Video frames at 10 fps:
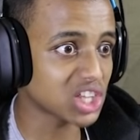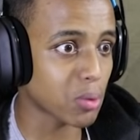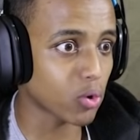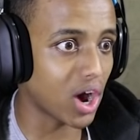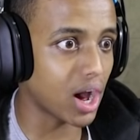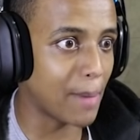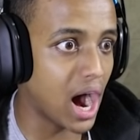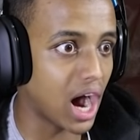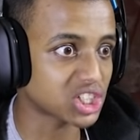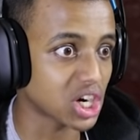لازم اروح
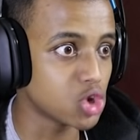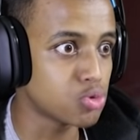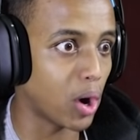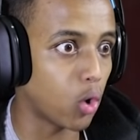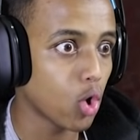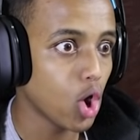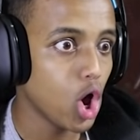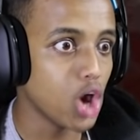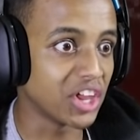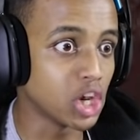معاها عشان نذبحه
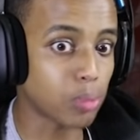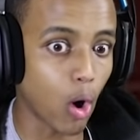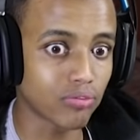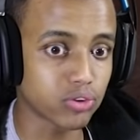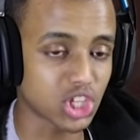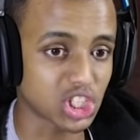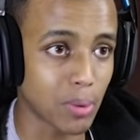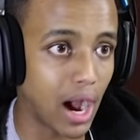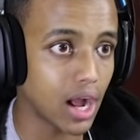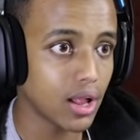اذا نذبحه نفوز يا
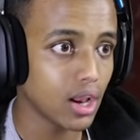جماعه